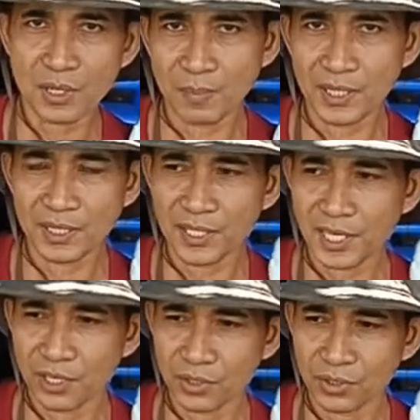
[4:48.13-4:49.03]
si Bintin
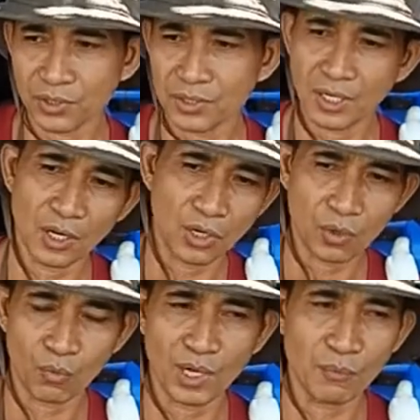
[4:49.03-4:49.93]
ngayon,
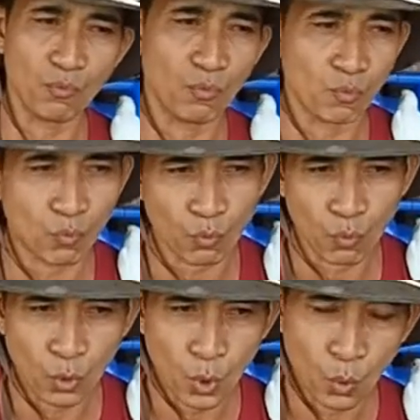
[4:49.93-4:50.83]
oh, one,
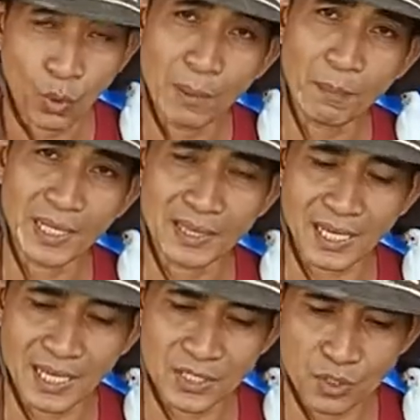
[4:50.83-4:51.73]
one month
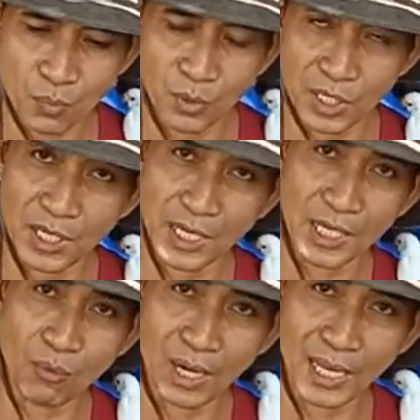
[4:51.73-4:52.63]
na. So pwede nang
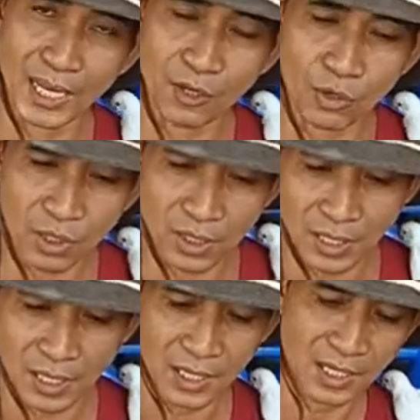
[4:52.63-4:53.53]
hiwalay idol.
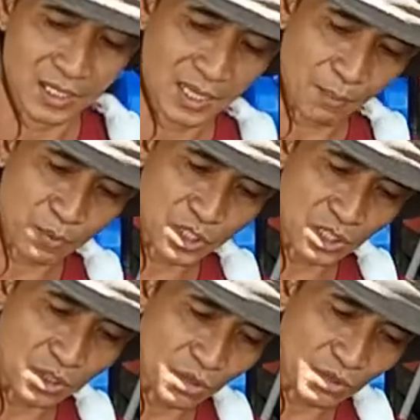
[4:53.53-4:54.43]
Tapos
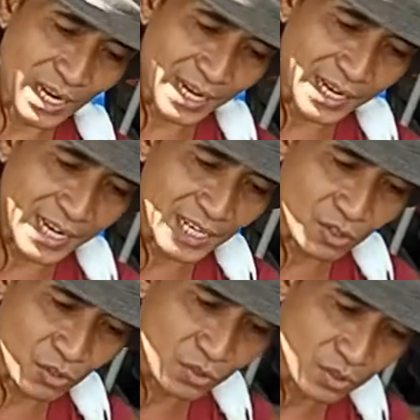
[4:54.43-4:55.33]
ito, ang nanay na
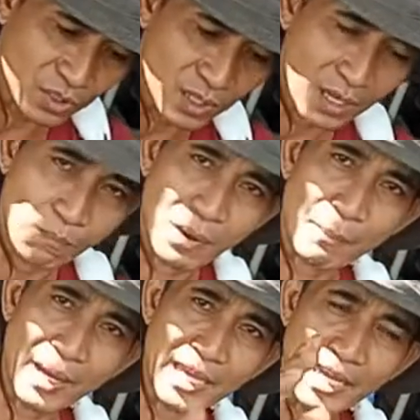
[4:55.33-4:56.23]
to,
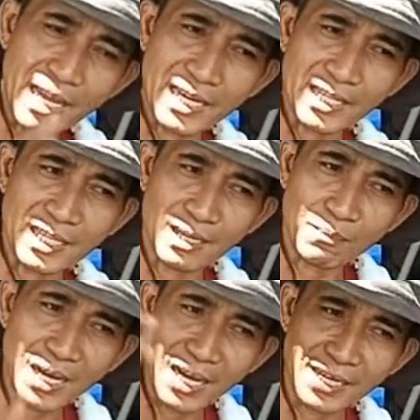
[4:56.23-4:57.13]
papahingain natin
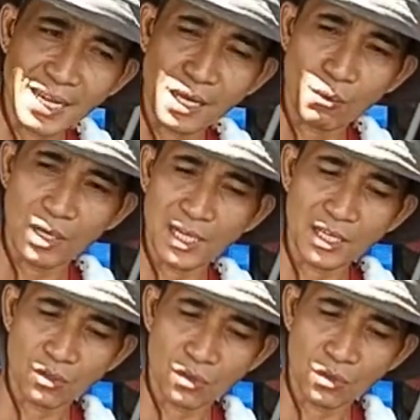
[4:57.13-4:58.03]
ng mga dalawang
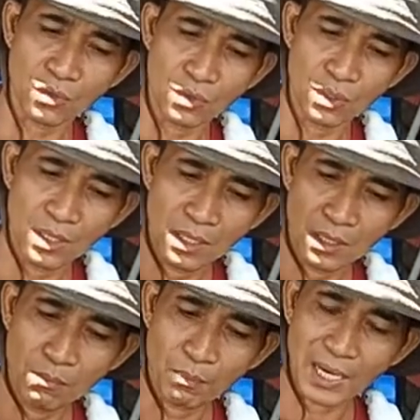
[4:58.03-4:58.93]
linggo.
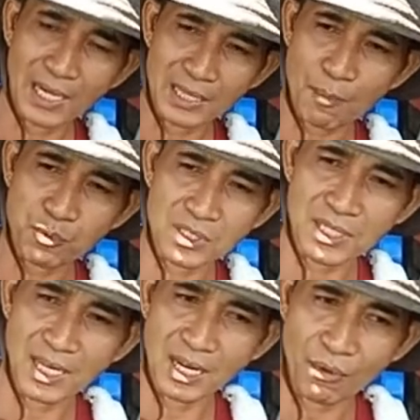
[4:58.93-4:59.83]
Pagkatapos
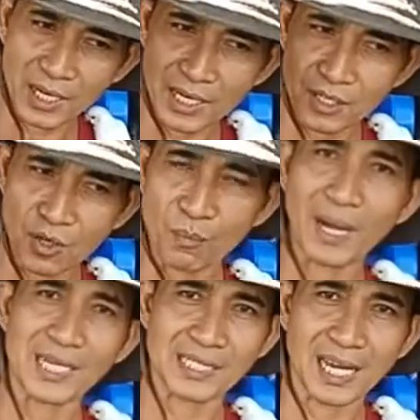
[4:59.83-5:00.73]
ng dalawang linggo,
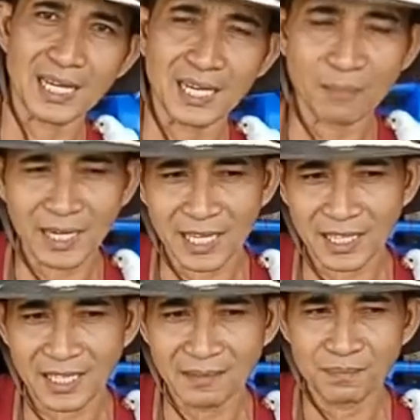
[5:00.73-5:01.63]
pakastahan na naman
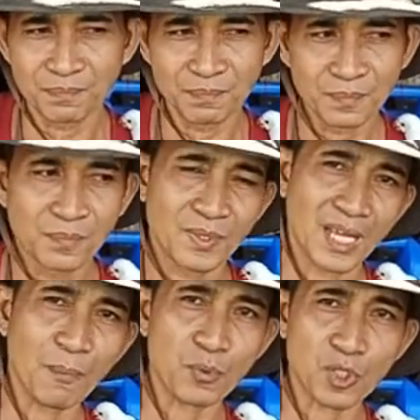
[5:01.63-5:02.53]
natin.
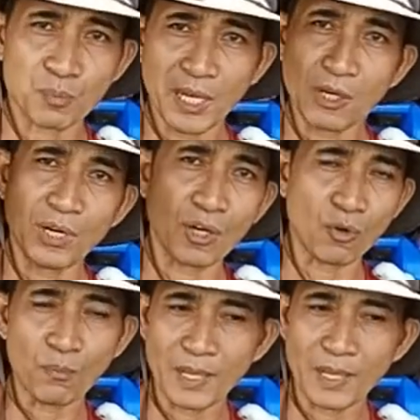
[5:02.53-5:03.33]
Tapos mayroon akong